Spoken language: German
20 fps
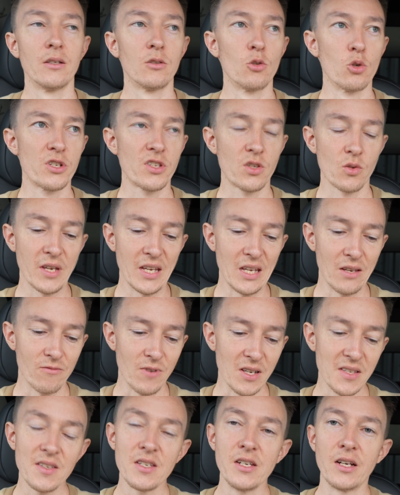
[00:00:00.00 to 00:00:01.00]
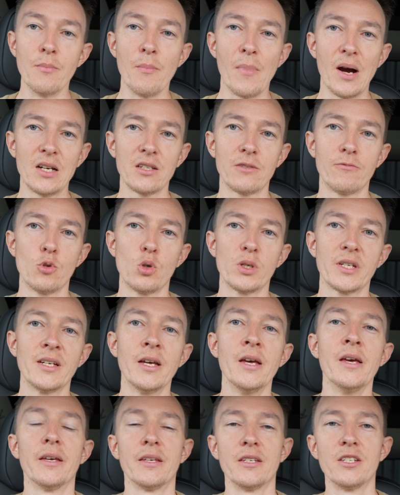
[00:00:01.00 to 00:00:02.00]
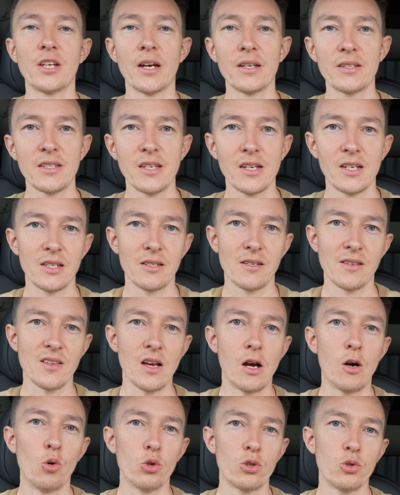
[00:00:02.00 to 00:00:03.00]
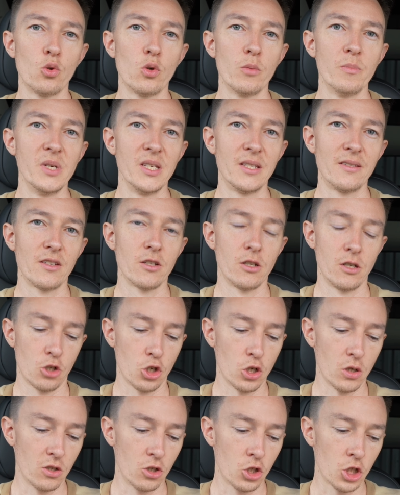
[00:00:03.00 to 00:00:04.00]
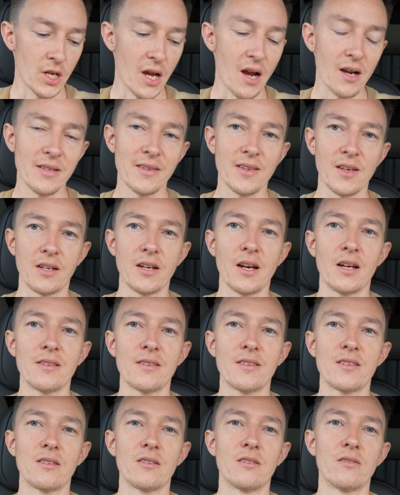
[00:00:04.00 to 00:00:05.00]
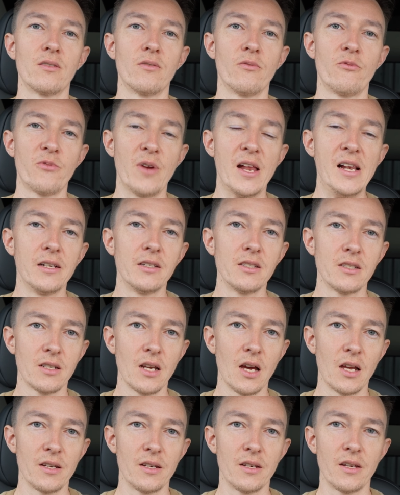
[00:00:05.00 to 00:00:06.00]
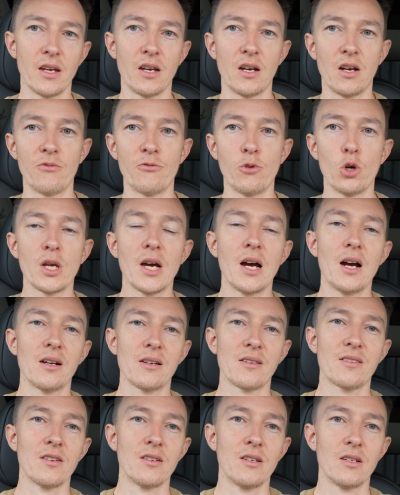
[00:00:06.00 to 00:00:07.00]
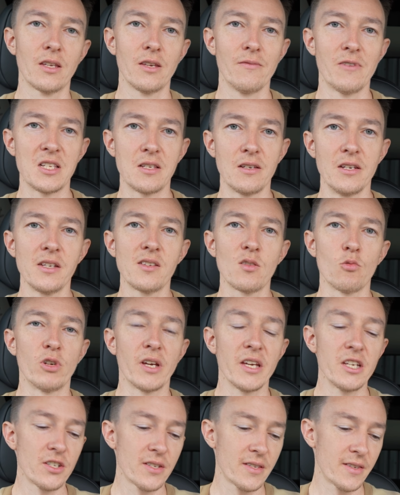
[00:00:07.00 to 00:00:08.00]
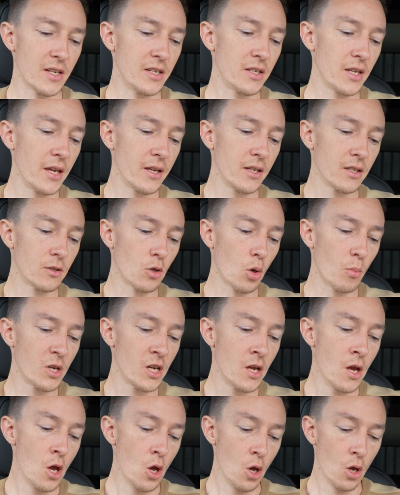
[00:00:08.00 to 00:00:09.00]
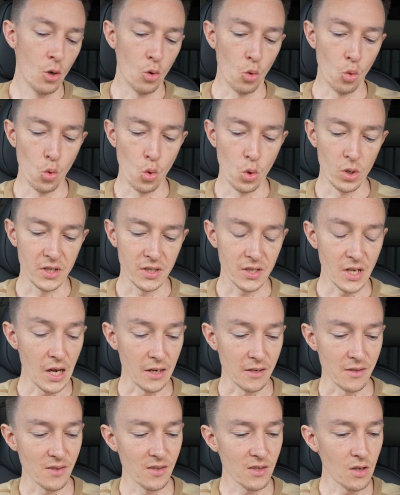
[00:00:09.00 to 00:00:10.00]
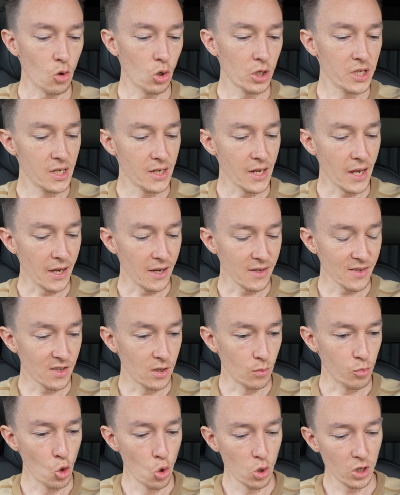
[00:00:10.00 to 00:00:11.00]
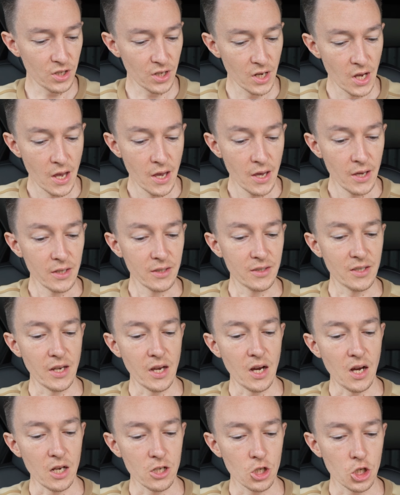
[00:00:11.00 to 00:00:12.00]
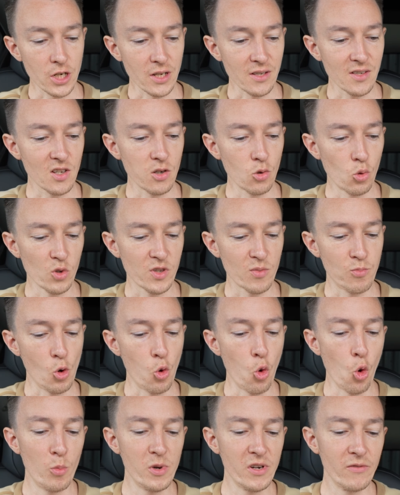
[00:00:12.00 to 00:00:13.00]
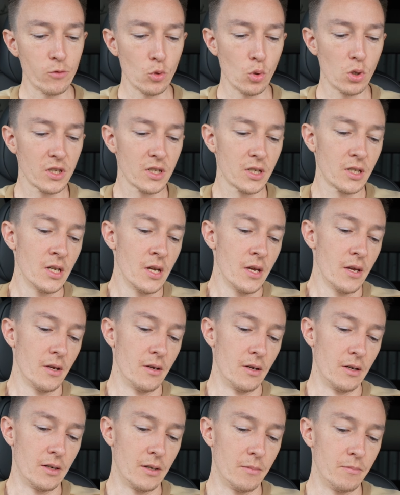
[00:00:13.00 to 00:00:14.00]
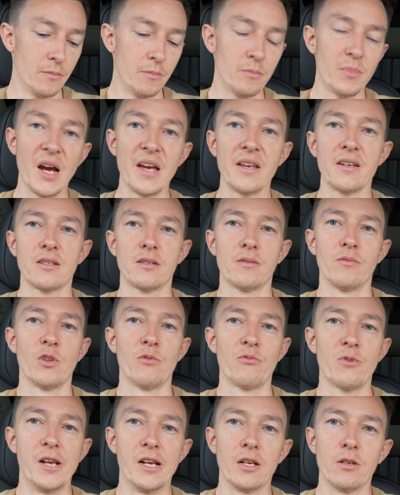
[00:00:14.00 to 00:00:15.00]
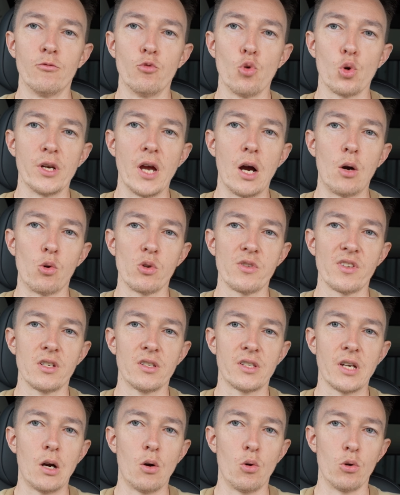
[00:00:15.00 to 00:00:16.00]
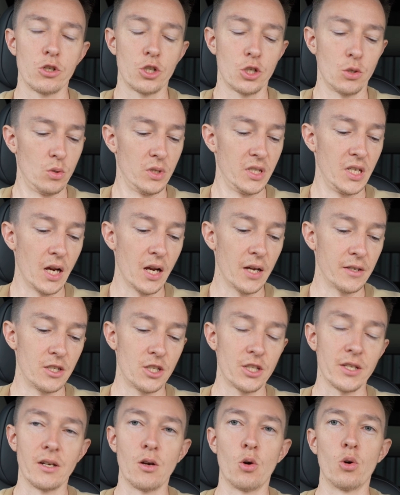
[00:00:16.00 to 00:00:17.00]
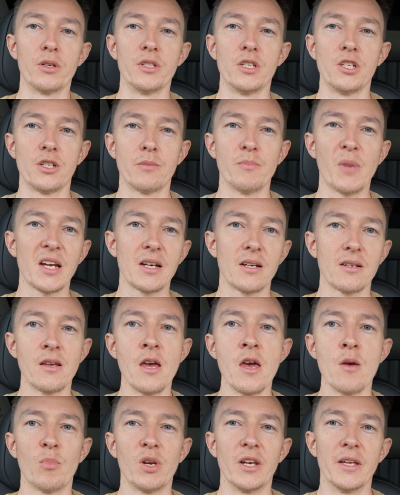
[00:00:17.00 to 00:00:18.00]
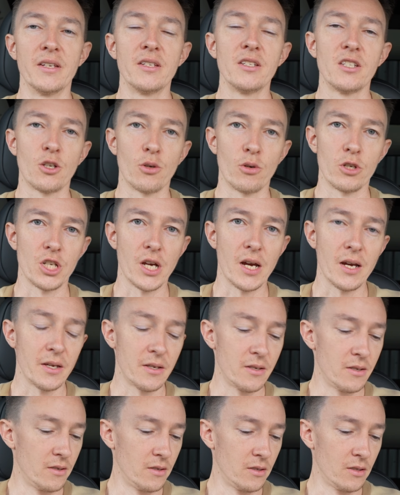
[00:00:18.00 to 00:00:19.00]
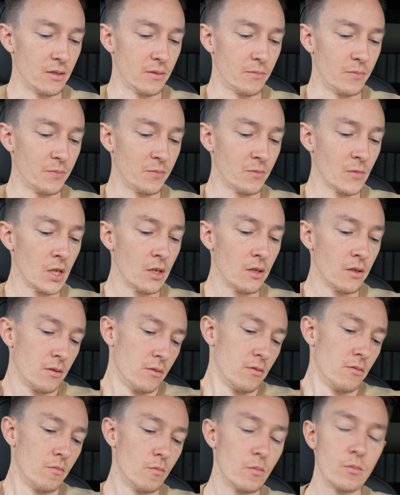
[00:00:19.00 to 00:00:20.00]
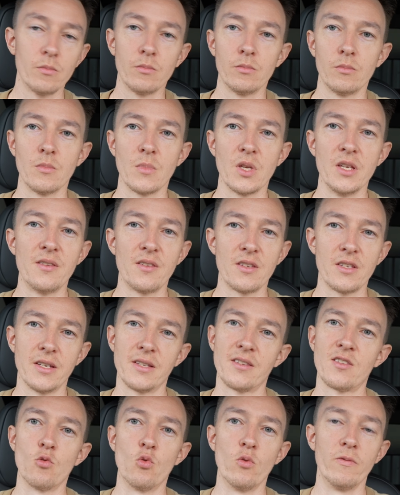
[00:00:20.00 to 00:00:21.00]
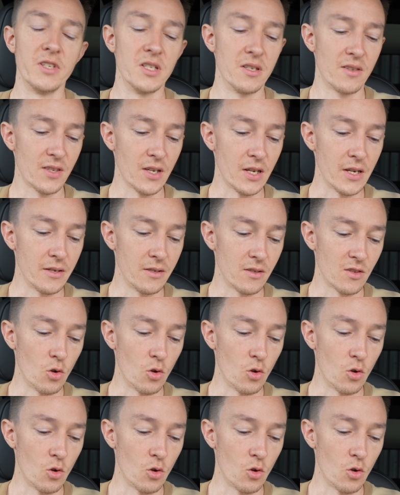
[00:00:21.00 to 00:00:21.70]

durchzugehen, was hier gemacht wurde. Ich hatte ja das Auto mit schon stark zerkratzten Felgen an der Vorderachse jeweils links und rechts entgegengenommen. Und ja, das ist auch hier der erste Punkt, der anstandslos behoben wurde. Ähm, beide Felgen wurden ausgetauscht und hier kann ich dann auch nicht meckern. Blende ich euch ein. Ähm, ist jetzt so, wie es sein